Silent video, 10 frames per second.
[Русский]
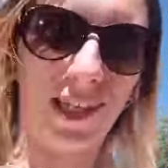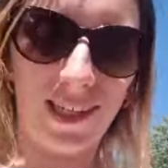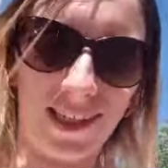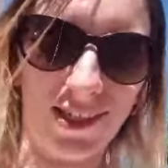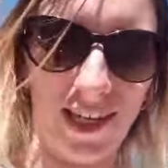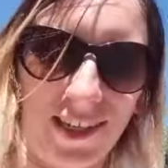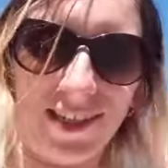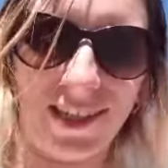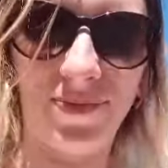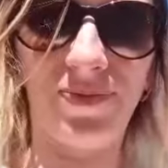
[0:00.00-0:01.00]
да,
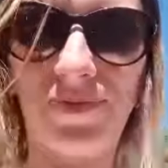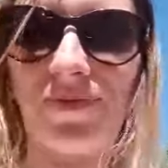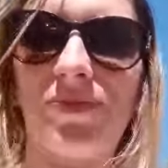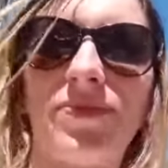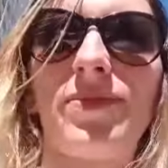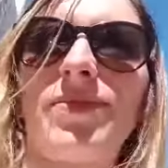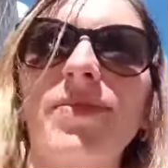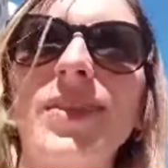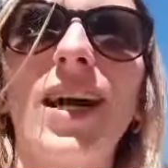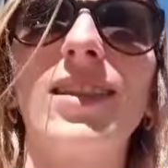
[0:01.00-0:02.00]
отличается
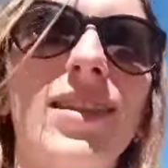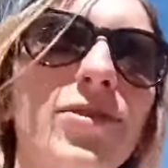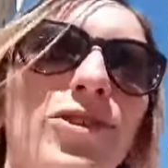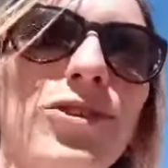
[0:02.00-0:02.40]
от того,